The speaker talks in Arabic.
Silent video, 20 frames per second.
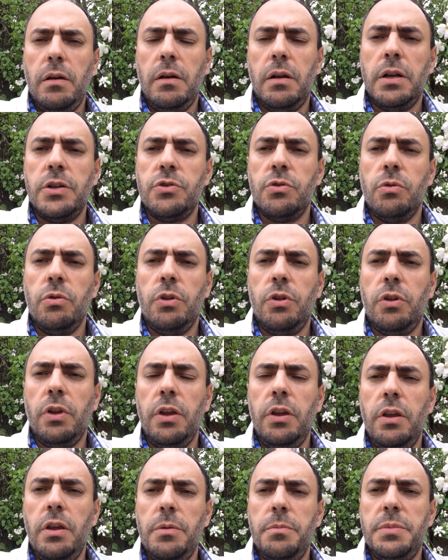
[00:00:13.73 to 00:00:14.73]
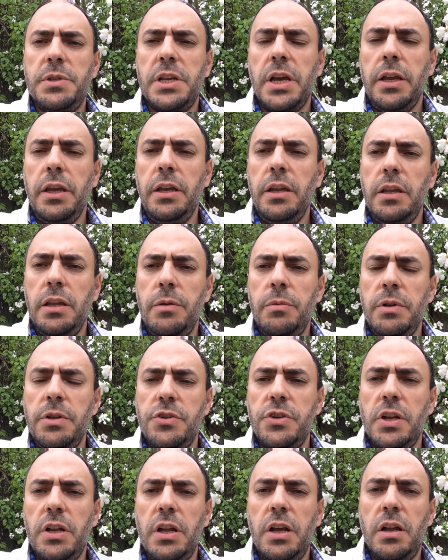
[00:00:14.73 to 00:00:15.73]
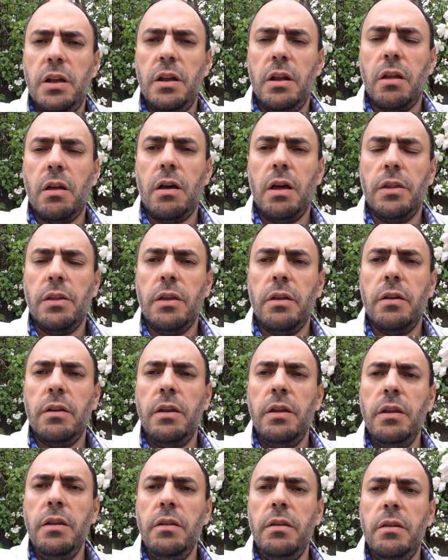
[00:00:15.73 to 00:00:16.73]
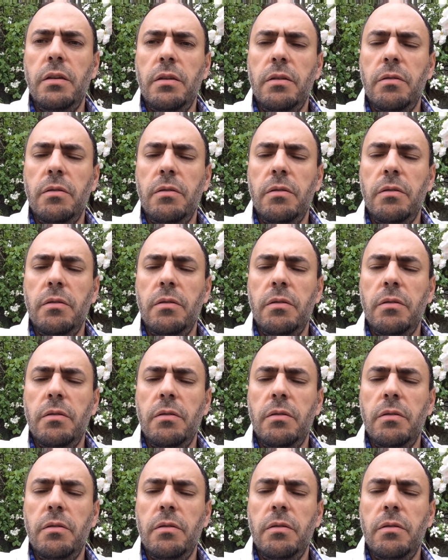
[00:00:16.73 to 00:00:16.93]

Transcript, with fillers: رجل الطيب سعيد بن جلال القحطاني